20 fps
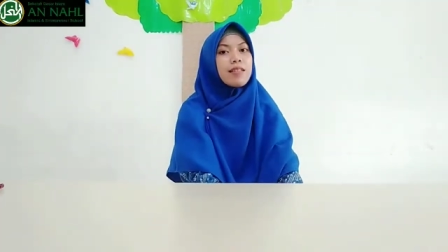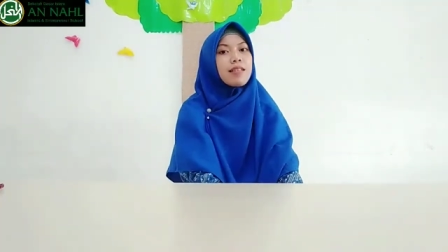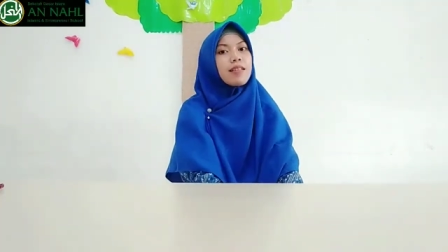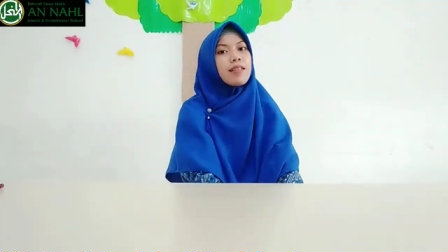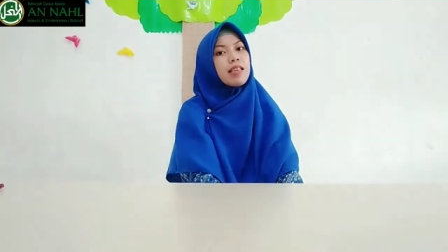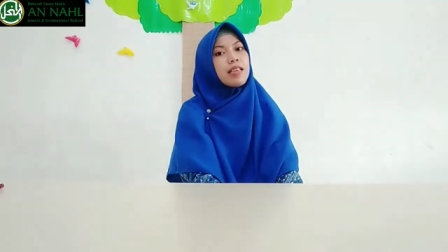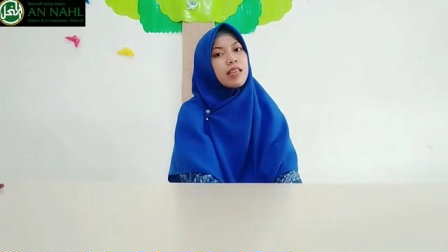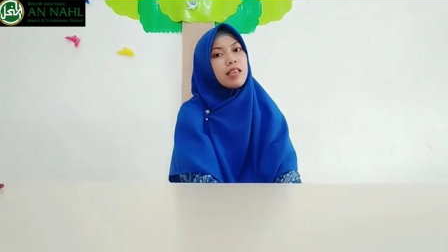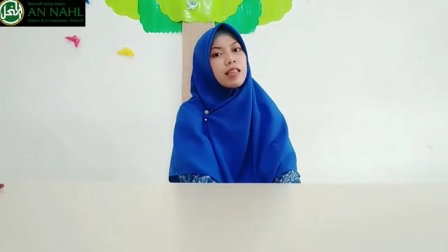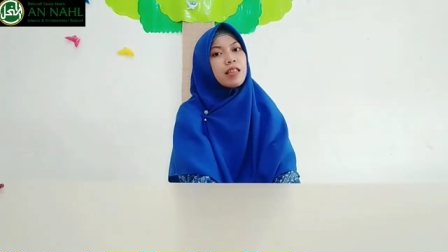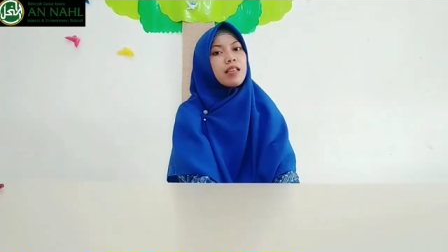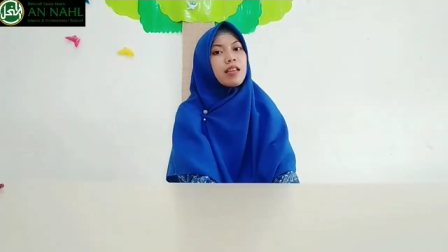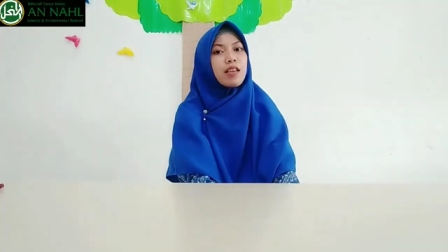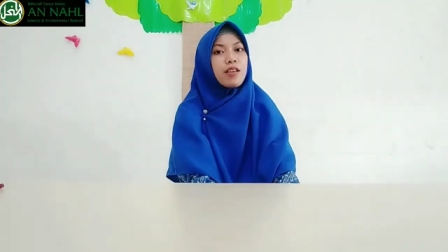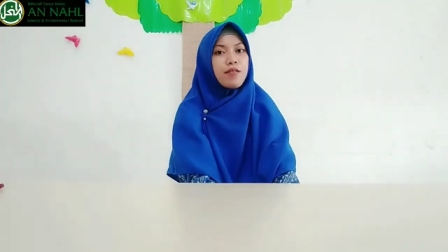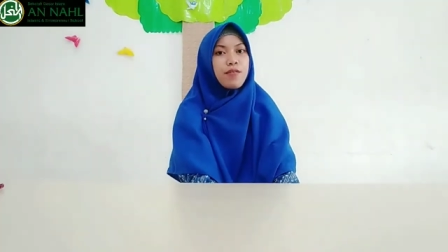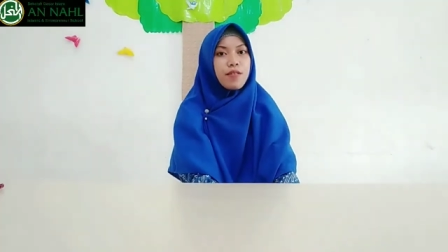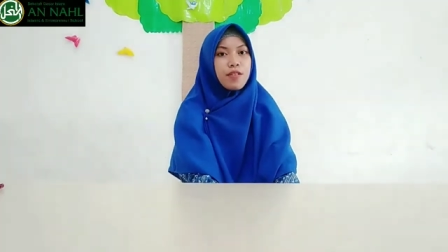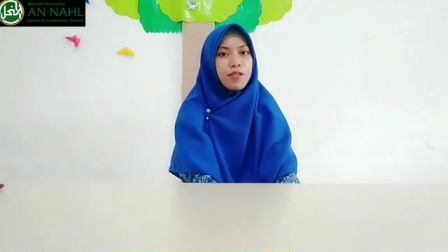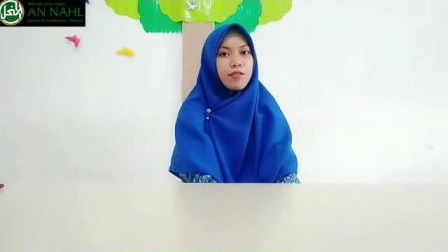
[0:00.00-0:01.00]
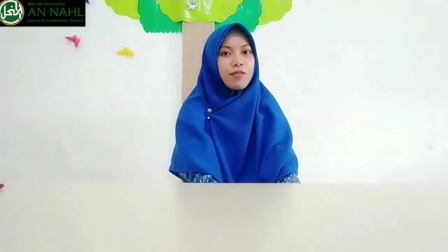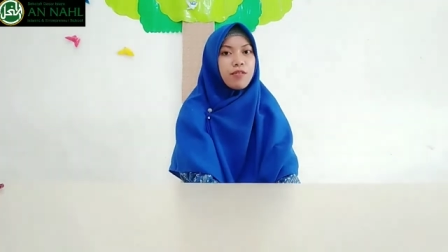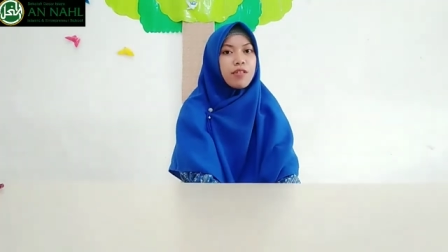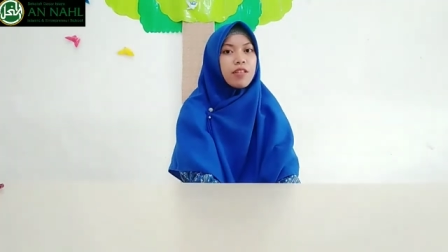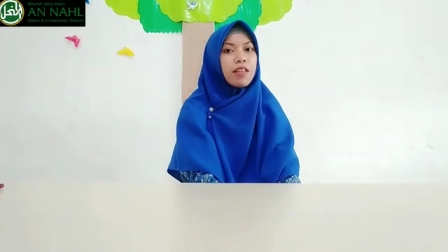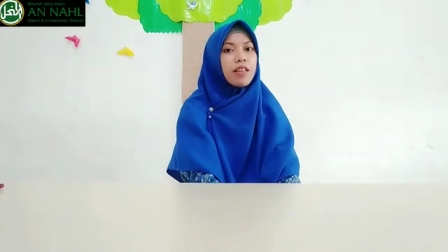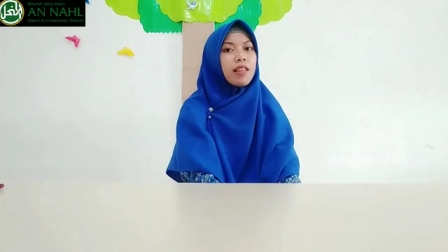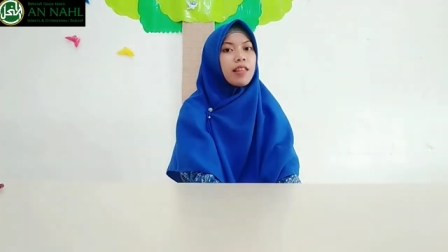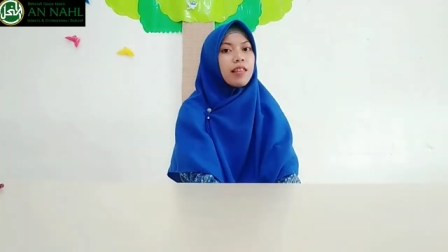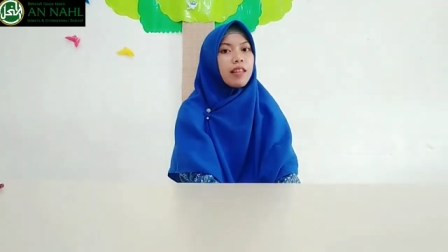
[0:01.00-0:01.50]
sedikit review
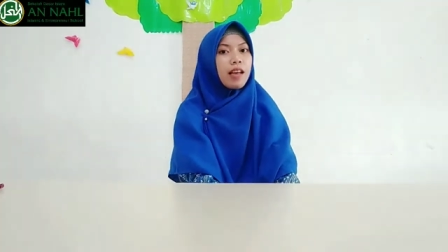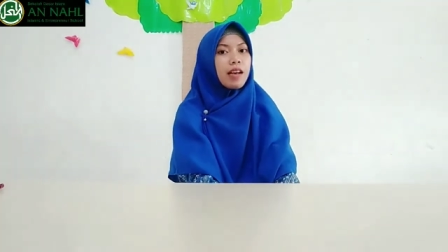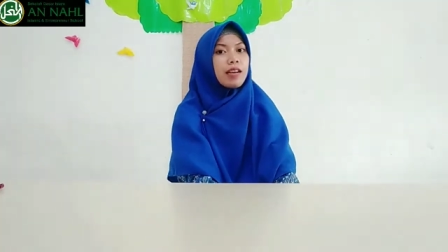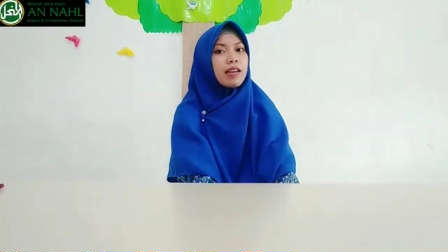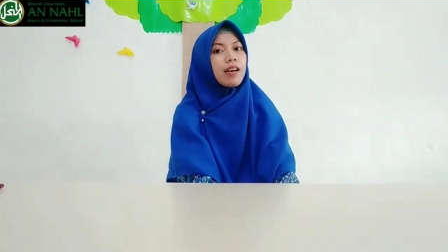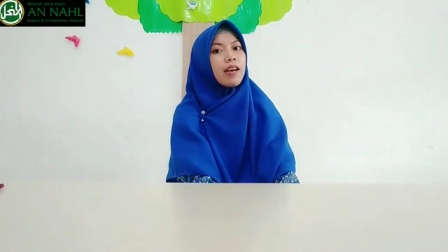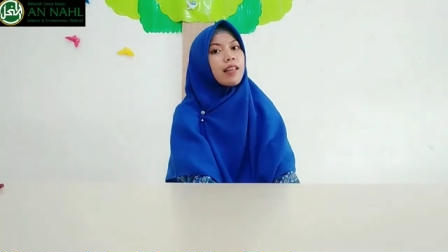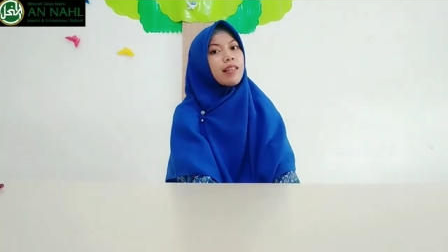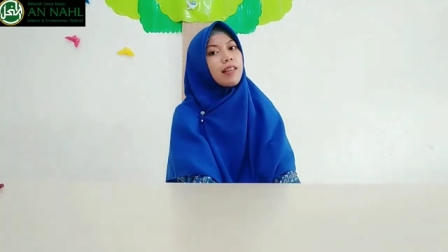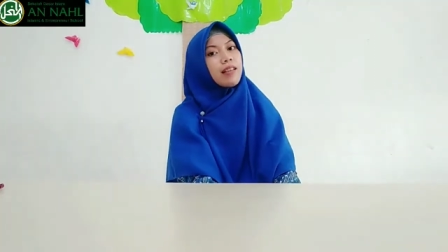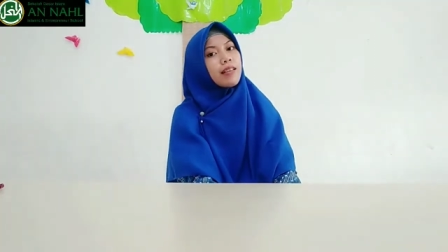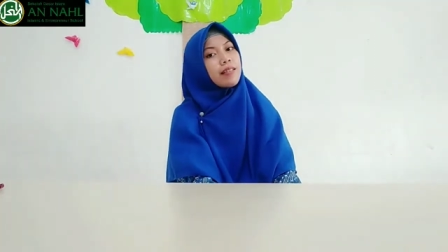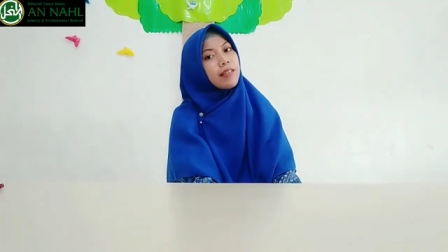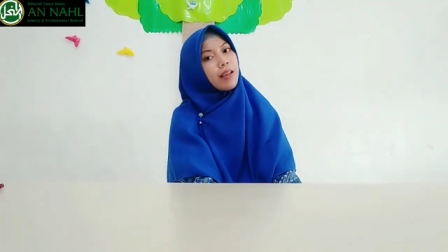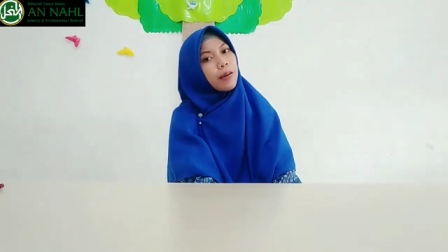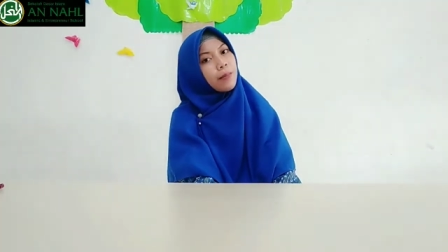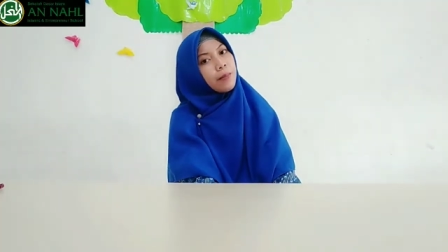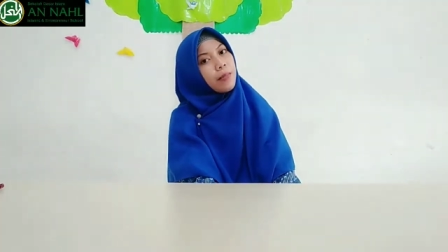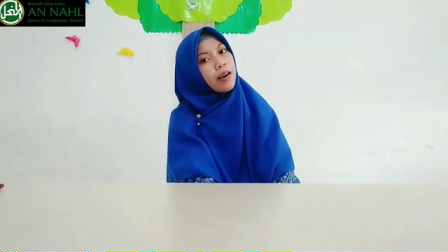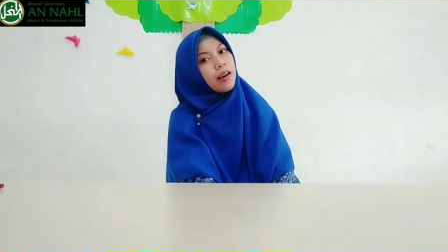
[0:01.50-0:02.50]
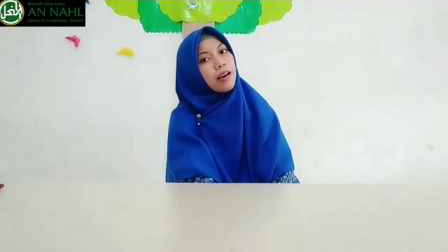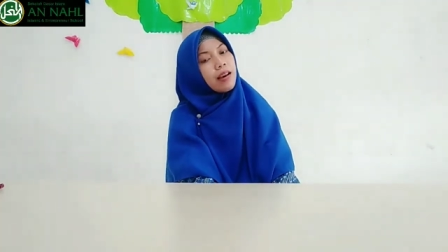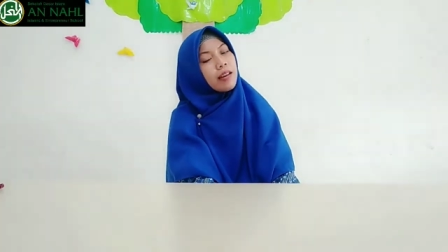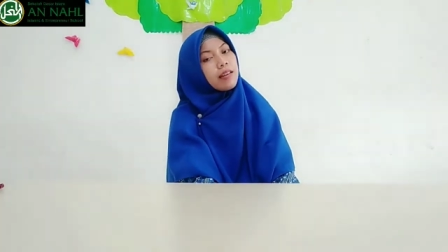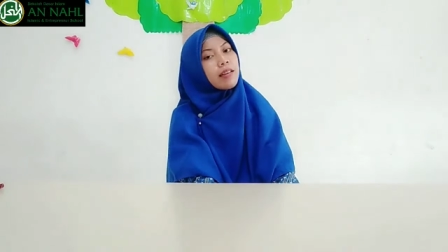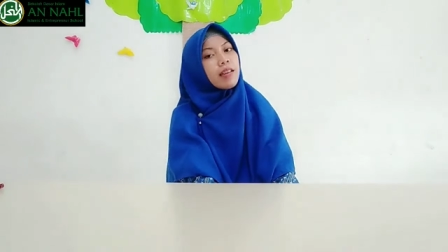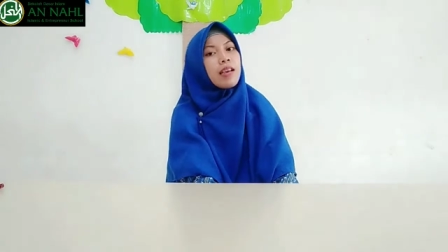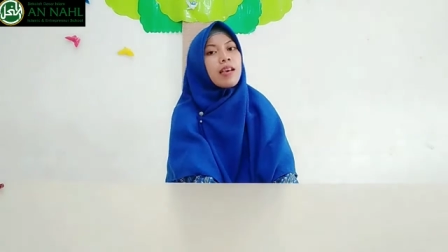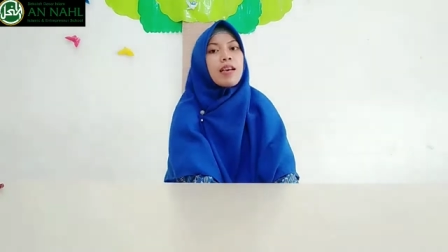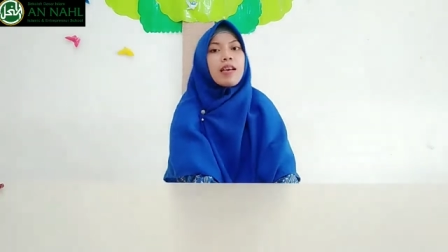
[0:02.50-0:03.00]
tentang kata
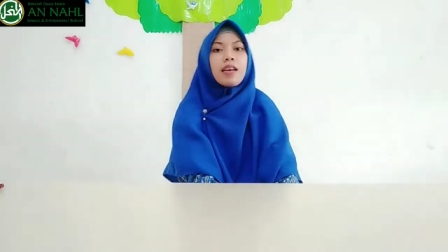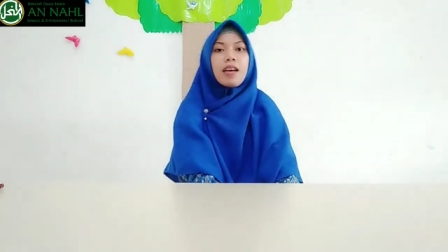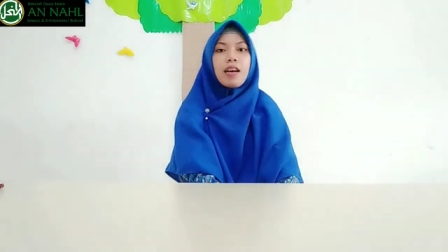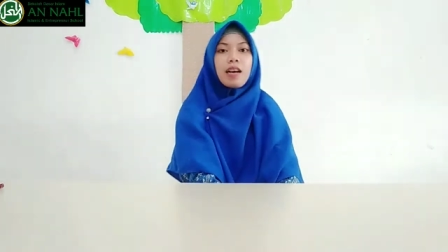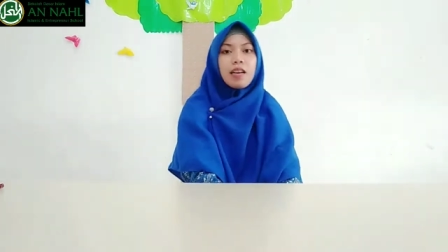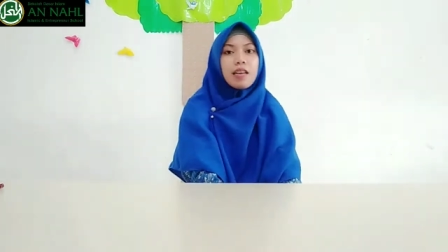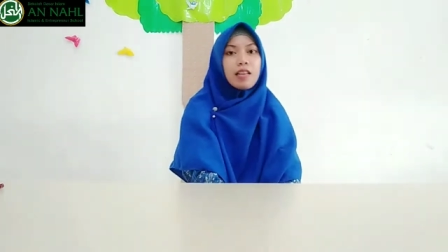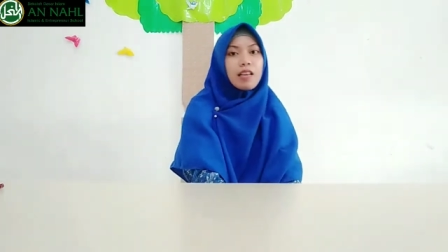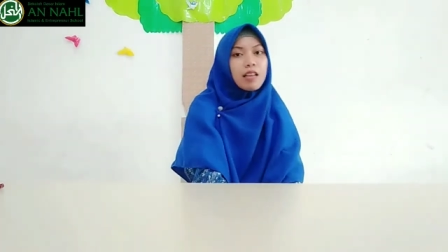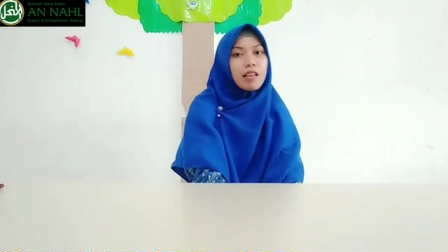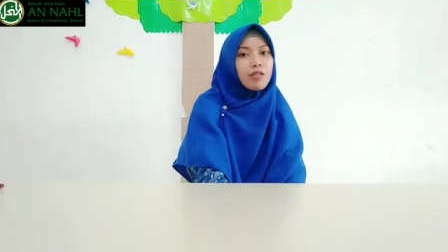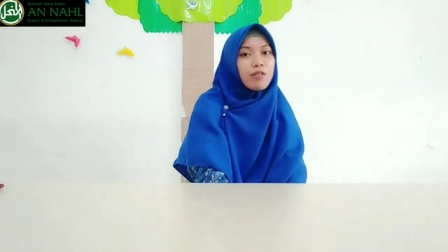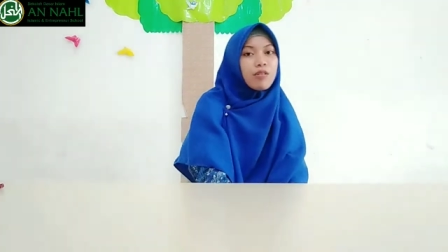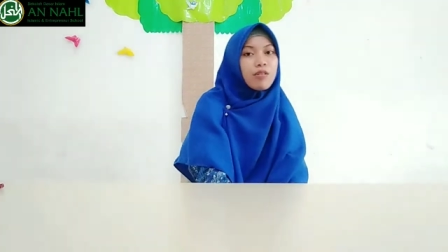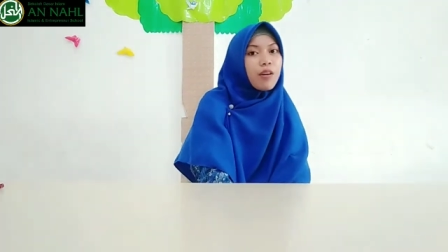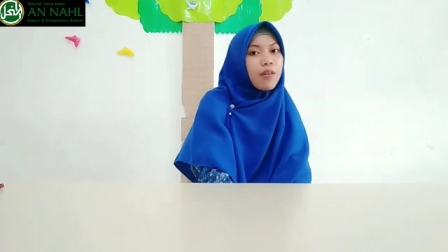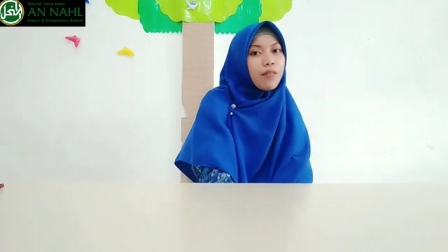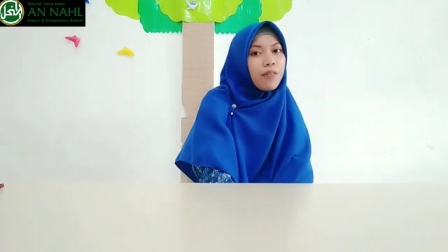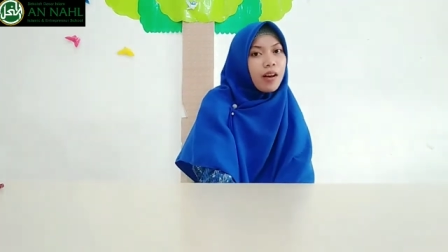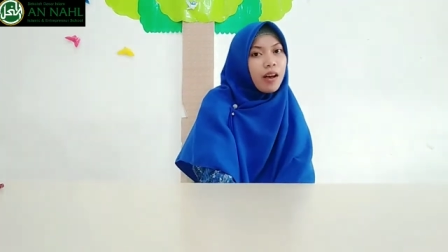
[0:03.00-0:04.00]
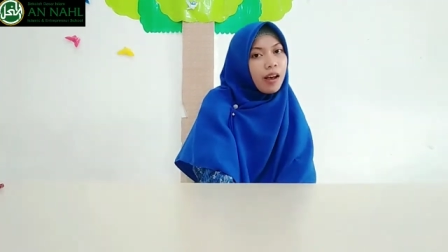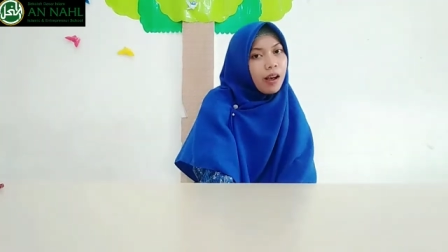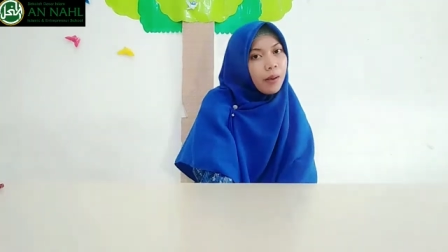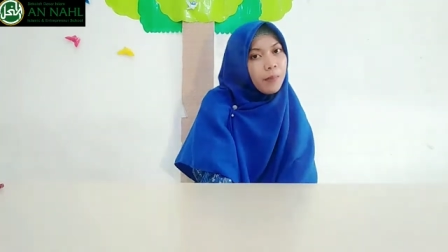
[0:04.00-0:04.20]
sapaan kalian sudah paham